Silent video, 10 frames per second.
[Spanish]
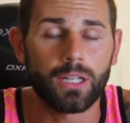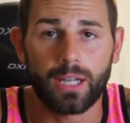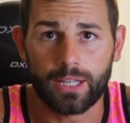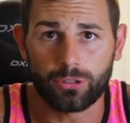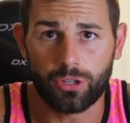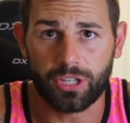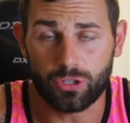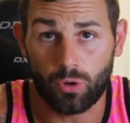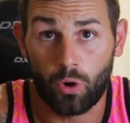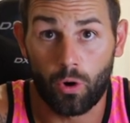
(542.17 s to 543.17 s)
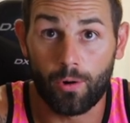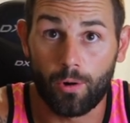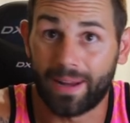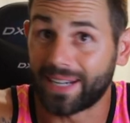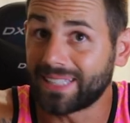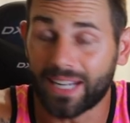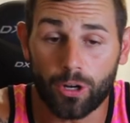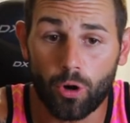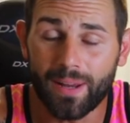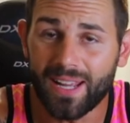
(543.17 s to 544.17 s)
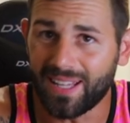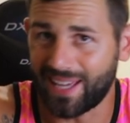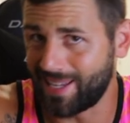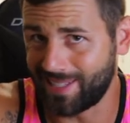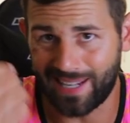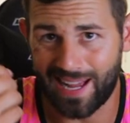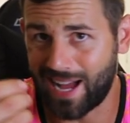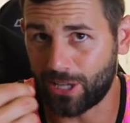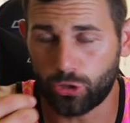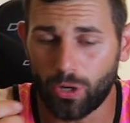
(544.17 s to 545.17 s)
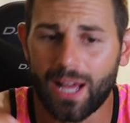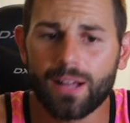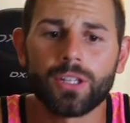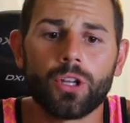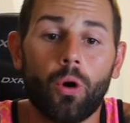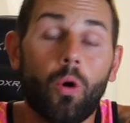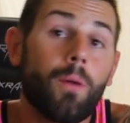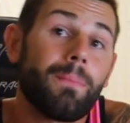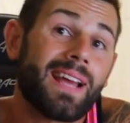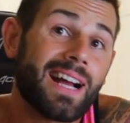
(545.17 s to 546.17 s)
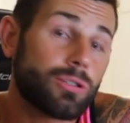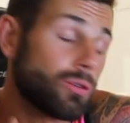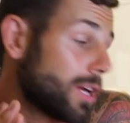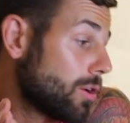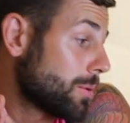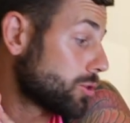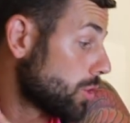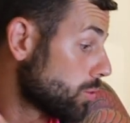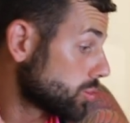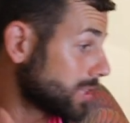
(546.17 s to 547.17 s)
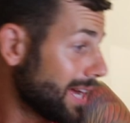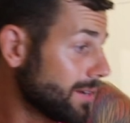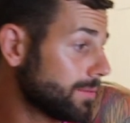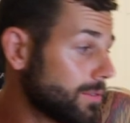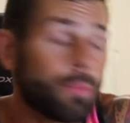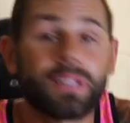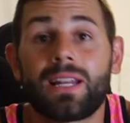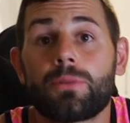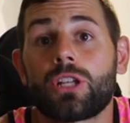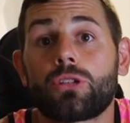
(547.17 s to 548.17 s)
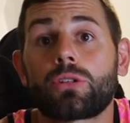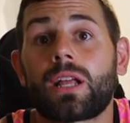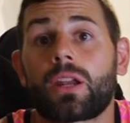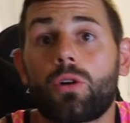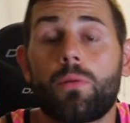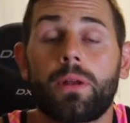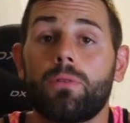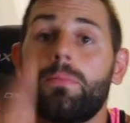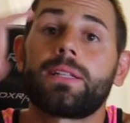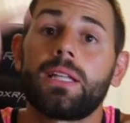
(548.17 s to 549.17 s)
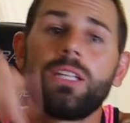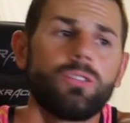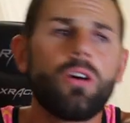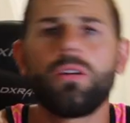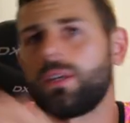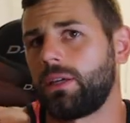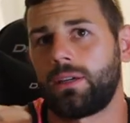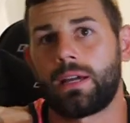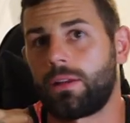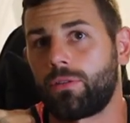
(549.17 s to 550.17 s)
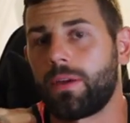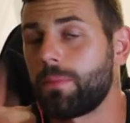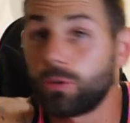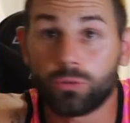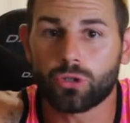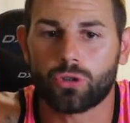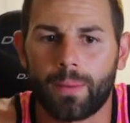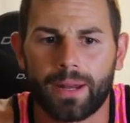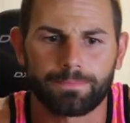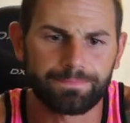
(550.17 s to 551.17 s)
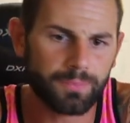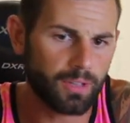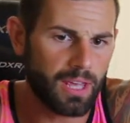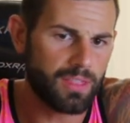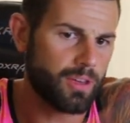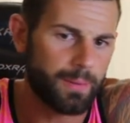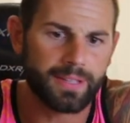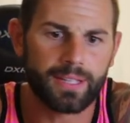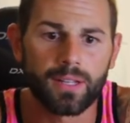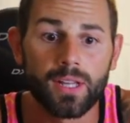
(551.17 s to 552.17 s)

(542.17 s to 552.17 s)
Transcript: Entonces, o barrita recovery, que entra sola, o en mi caso, que es lo que me suele gustar, nos meteríamos el total recovery. Un batidito y a los 10 minutos comer, 15 o 20.